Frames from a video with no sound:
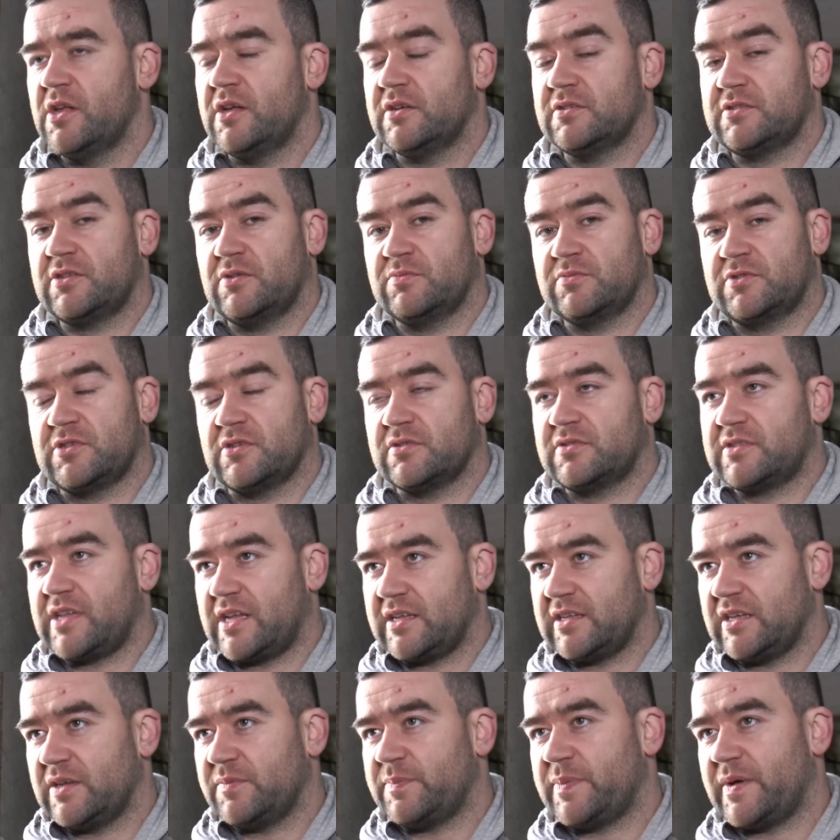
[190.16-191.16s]
Są to
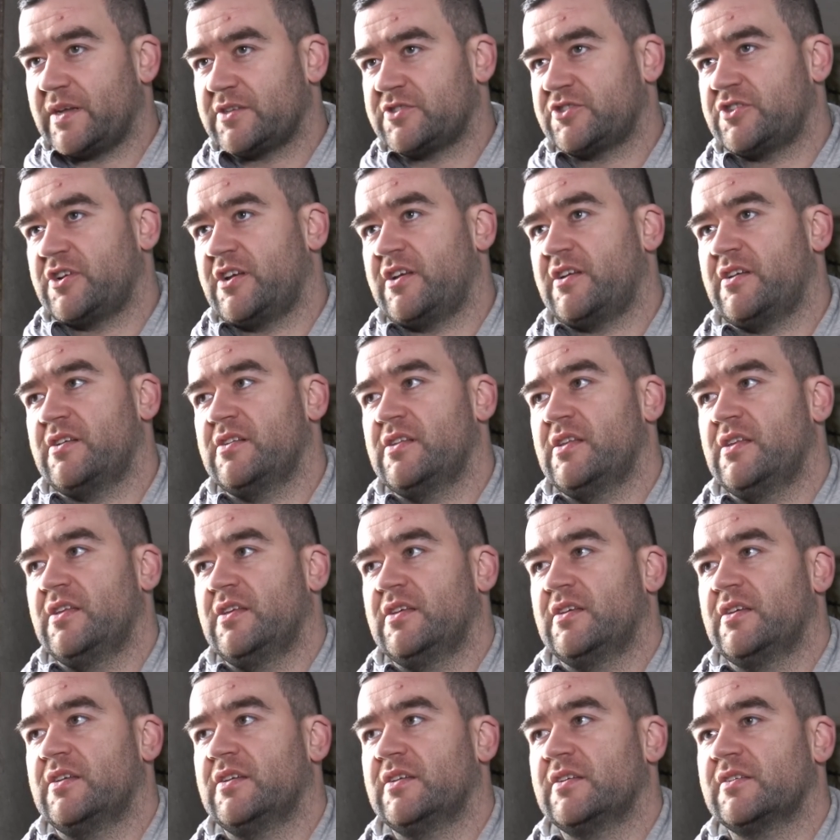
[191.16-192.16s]
tanie pasze,
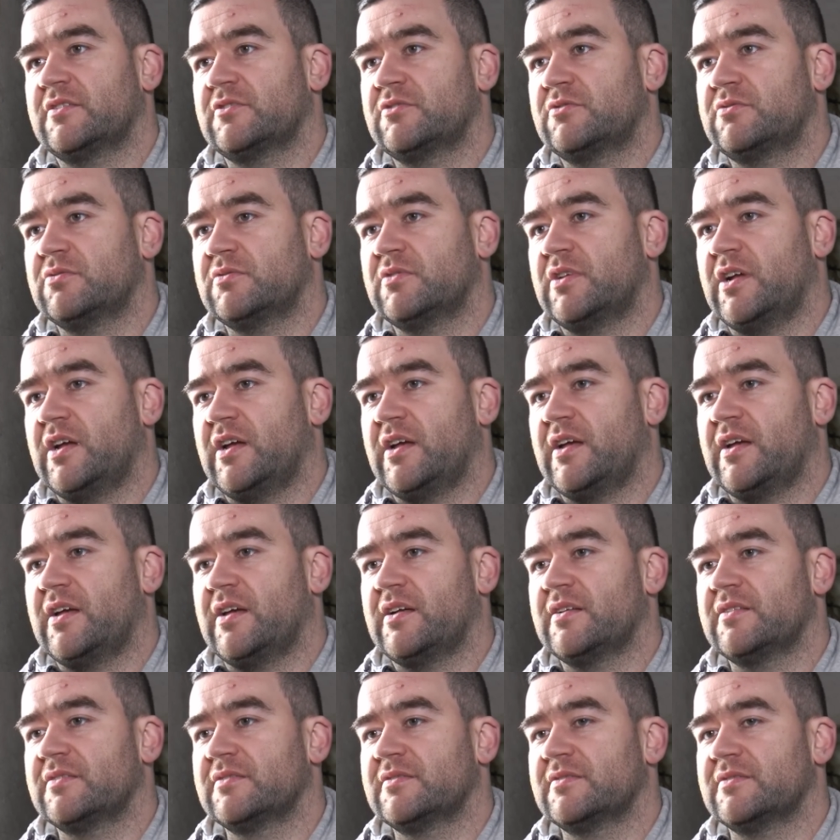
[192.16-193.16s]

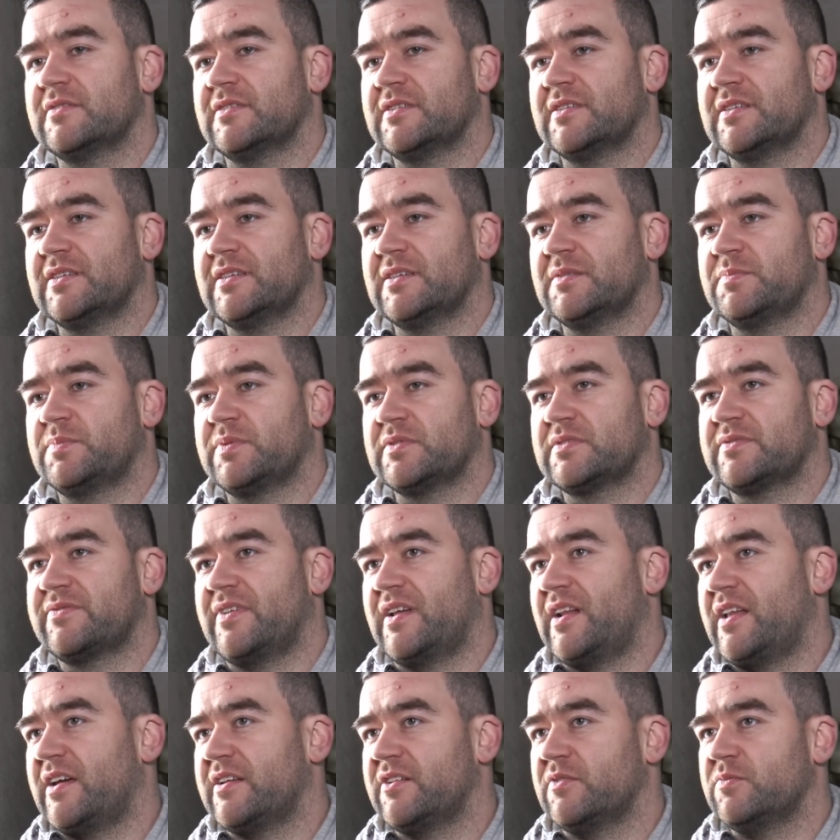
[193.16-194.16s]
które
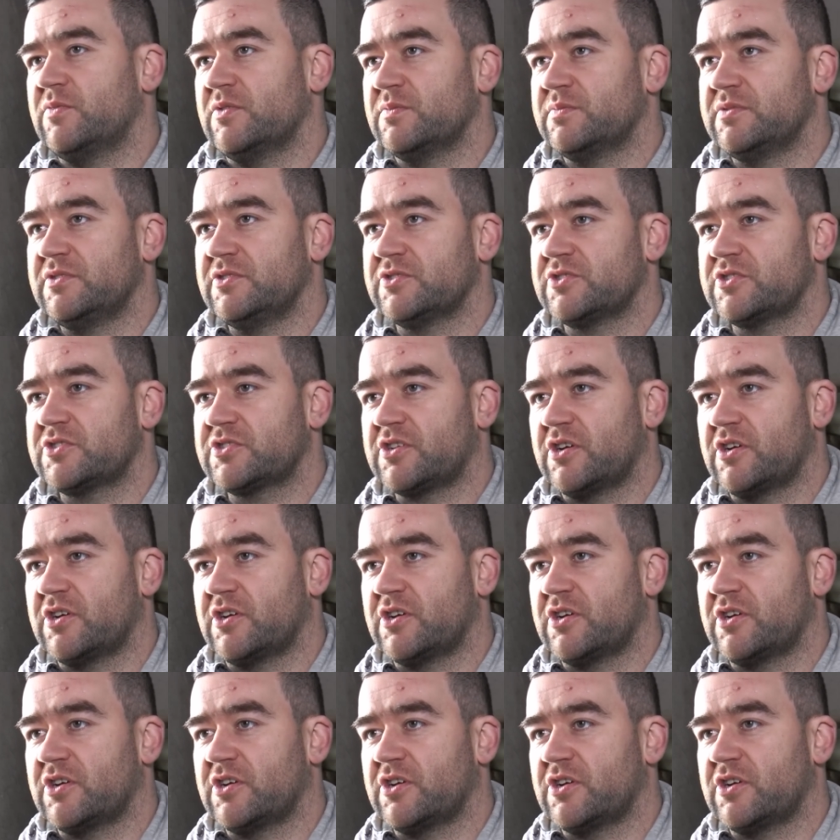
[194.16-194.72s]
pozwalają obniżyć